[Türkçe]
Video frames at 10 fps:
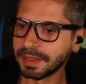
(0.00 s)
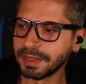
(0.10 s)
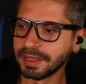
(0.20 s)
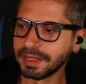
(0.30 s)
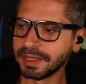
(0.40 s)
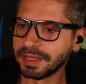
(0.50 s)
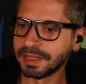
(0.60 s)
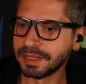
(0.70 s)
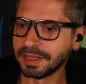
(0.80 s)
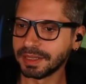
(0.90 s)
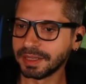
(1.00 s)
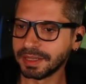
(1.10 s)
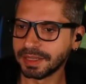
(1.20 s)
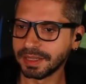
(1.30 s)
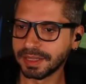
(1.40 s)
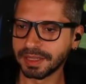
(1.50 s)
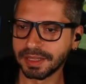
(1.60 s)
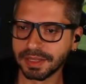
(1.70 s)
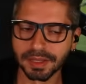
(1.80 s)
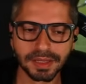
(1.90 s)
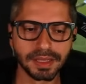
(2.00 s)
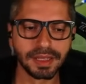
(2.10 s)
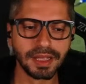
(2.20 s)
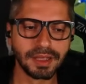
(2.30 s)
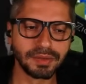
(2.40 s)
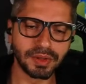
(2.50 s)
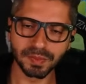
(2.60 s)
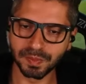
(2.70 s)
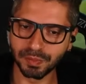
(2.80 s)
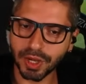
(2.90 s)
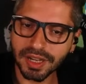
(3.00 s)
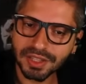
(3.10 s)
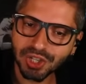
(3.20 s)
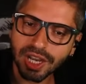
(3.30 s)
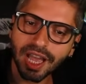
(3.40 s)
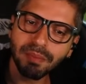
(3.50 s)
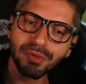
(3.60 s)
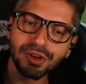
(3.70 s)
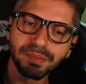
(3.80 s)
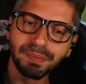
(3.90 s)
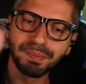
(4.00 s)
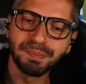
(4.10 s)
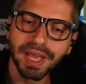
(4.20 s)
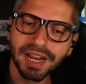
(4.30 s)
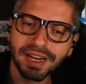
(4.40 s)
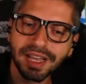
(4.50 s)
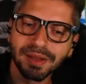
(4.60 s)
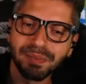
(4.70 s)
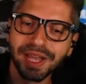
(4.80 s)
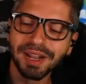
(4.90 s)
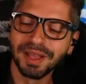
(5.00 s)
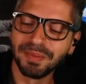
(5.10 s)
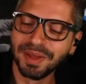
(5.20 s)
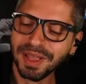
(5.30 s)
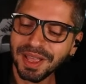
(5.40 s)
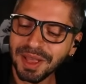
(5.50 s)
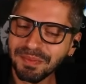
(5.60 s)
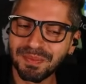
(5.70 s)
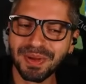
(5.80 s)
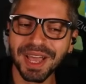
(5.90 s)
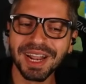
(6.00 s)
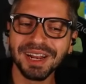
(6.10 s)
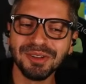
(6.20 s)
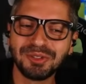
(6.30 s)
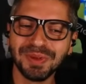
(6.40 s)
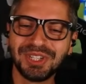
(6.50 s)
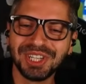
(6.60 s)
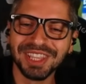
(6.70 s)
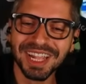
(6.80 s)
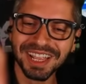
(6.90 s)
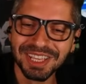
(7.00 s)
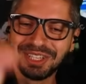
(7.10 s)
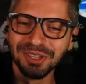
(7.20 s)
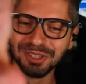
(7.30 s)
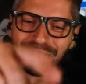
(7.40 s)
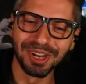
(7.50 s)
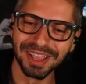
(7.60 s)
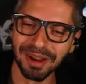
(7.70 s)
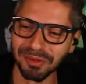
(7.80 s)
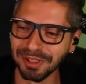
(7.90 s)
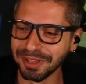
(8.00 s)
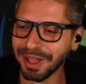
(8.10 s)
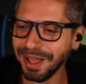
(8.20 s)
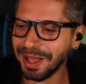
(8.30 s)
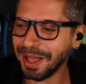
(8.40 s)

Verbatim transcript: Lig, ligde sıkıldılar. Benim suçum ne ya? Bu arada şaka yapmıyorum. Perera Perara, Perara, Perara 3-5-2 denedi 2 gün sonra darbe oldu.